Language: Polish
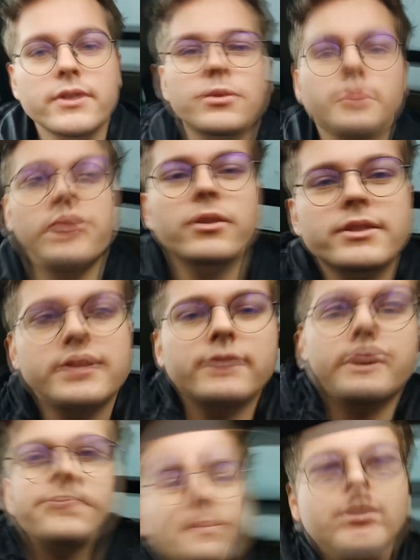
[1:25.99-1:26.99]
Was tutaj
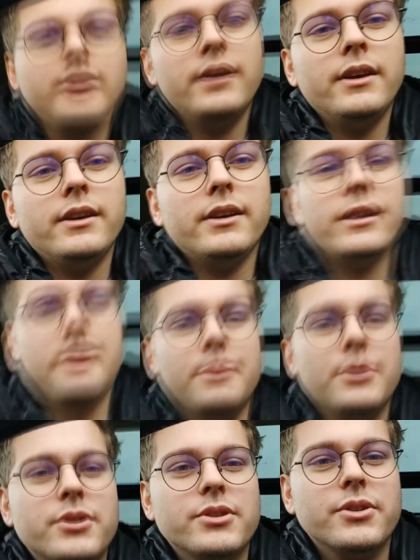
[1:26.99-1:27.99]
odstawiam. E,
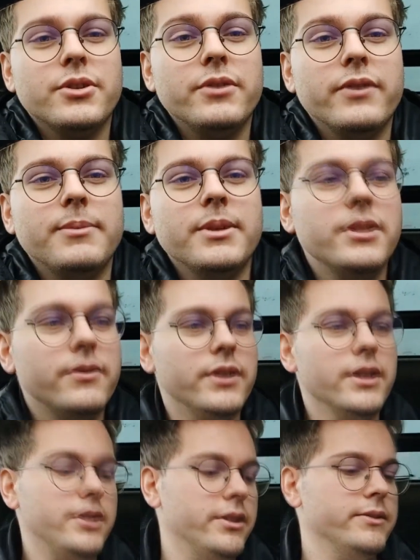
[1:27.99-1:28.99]
może cokolwiek będzie
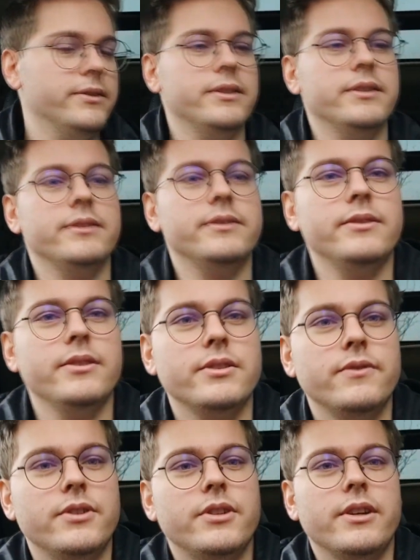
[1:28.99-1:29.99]
widać. E,
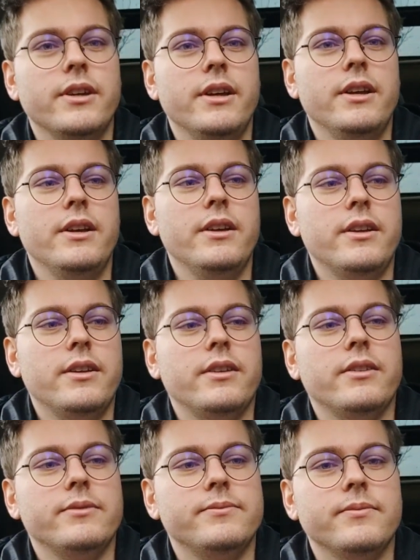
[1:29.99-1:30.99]
oczywiście
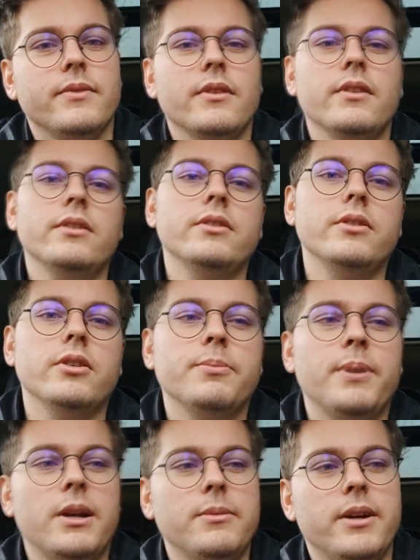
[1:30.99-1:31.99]
e,
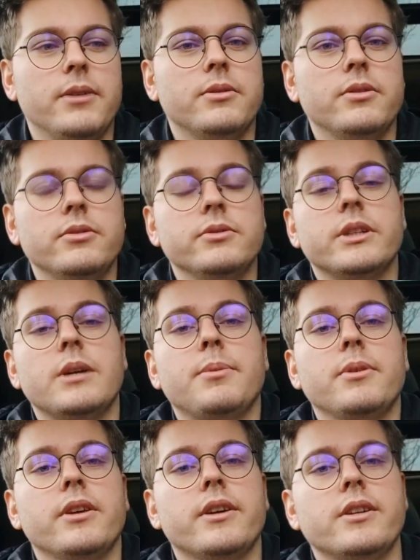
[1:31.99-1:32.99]
odpalamy auto. Trzeba
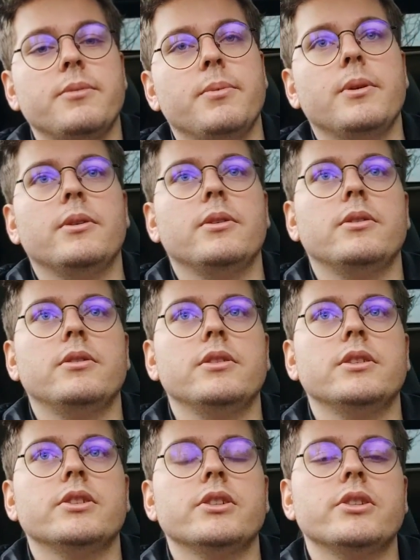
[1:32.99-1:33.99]
podjechać po
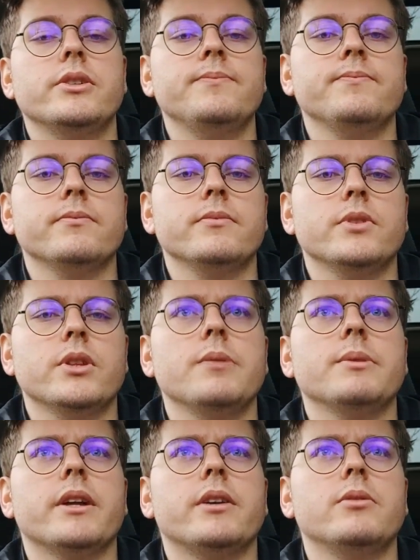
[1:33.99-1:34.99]
rzeczy.
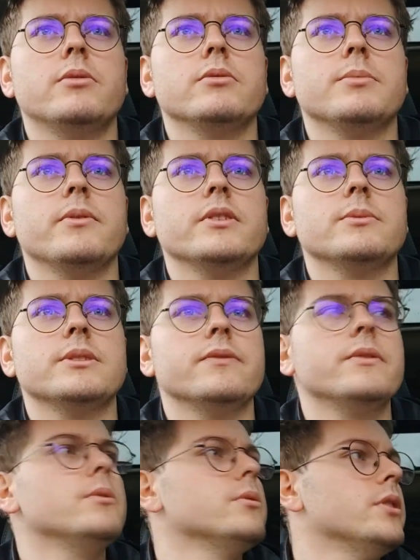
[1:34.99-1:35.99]
Tutaj taką powiedzmy
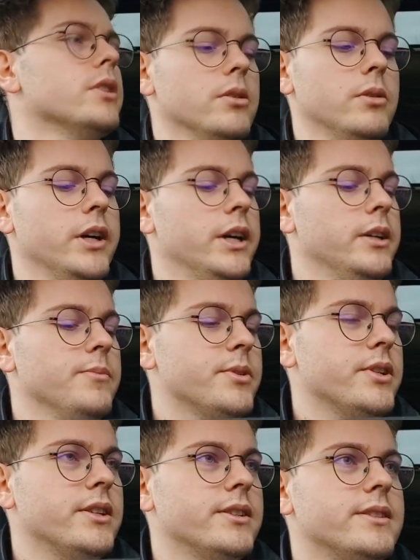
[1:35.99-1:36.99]
zawiłą drogą
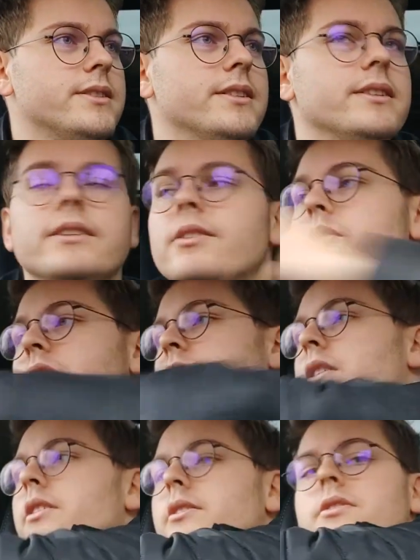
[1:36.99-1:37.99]
przez e,
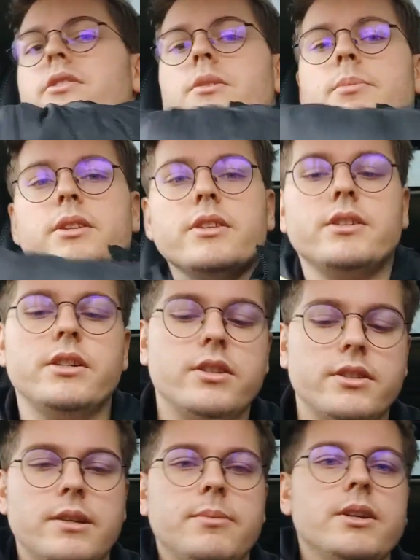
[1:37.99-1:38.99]
osiedle, żeby te
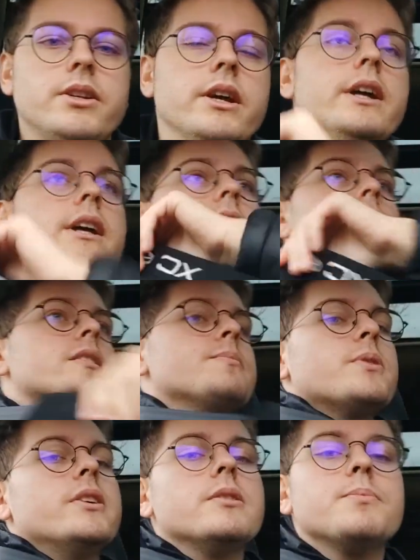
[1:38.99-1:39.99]
rzeczy zebrać.
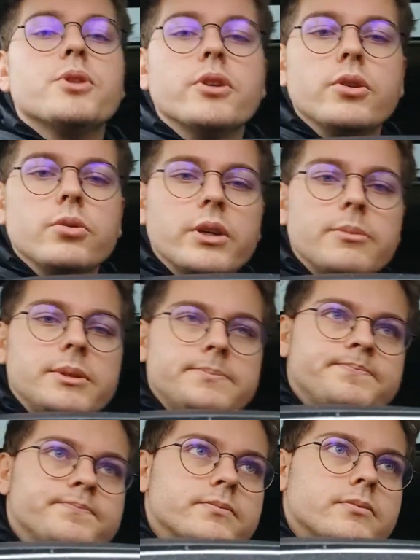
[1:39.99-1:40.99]
Sprzęt przygotujemy.
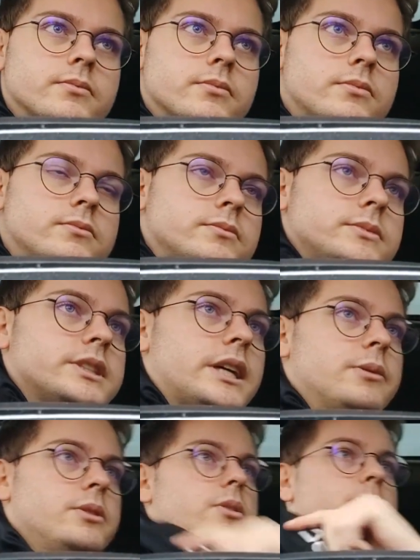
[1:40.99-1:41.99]
Mm,
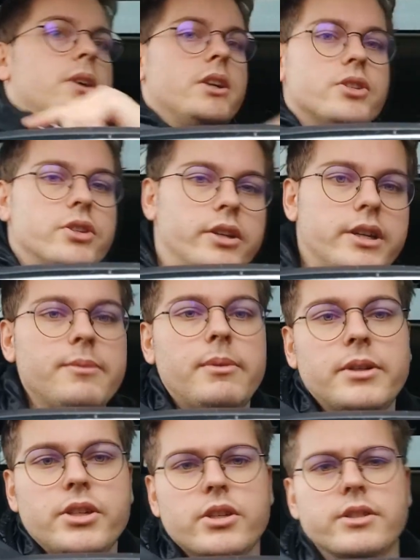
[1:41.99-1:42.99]
całe do bagażnika.
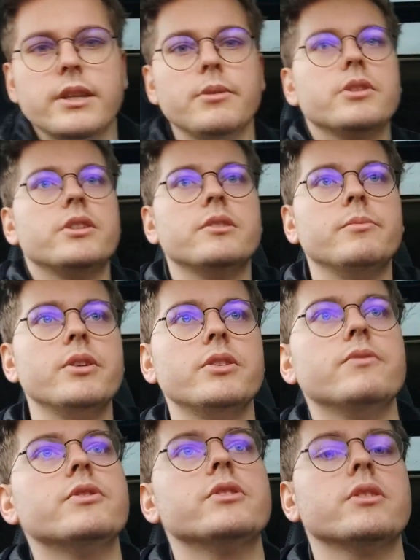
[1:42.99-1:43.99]
Mam nadzieję, że całe się
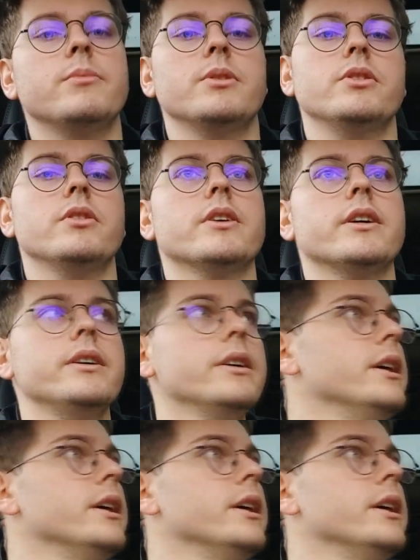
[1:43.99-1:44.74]
zmieści. Wszystko będzie ok.